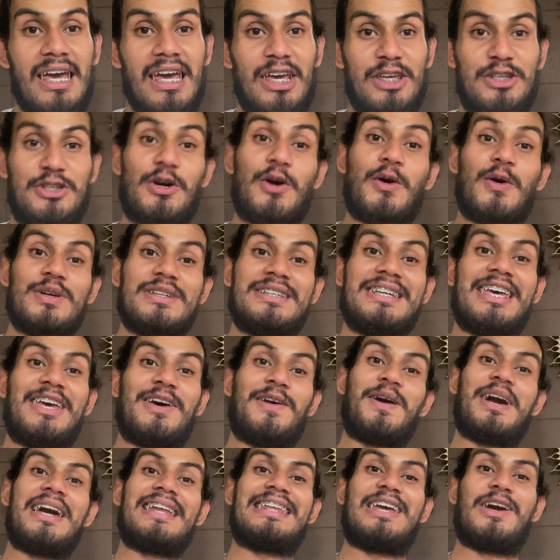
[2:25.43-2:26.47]
yo
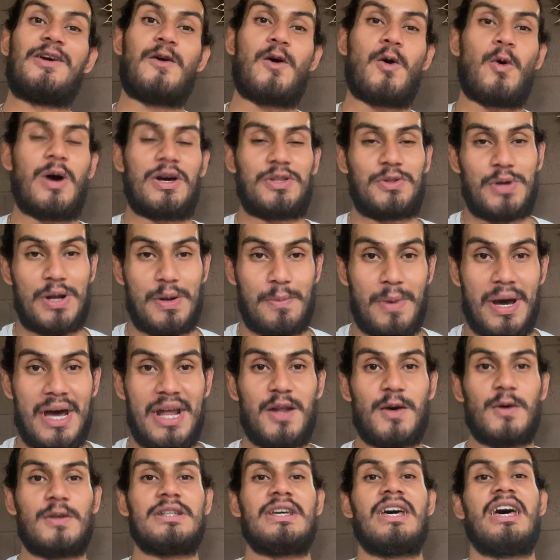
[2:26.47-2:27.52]
considero que tengo cuatro
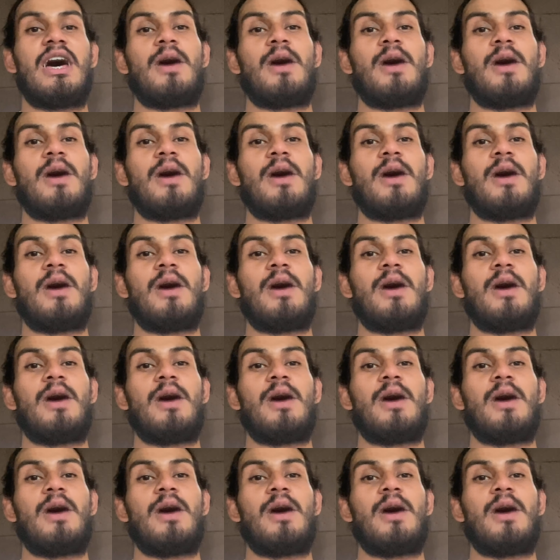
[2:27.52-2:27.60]
hermanos,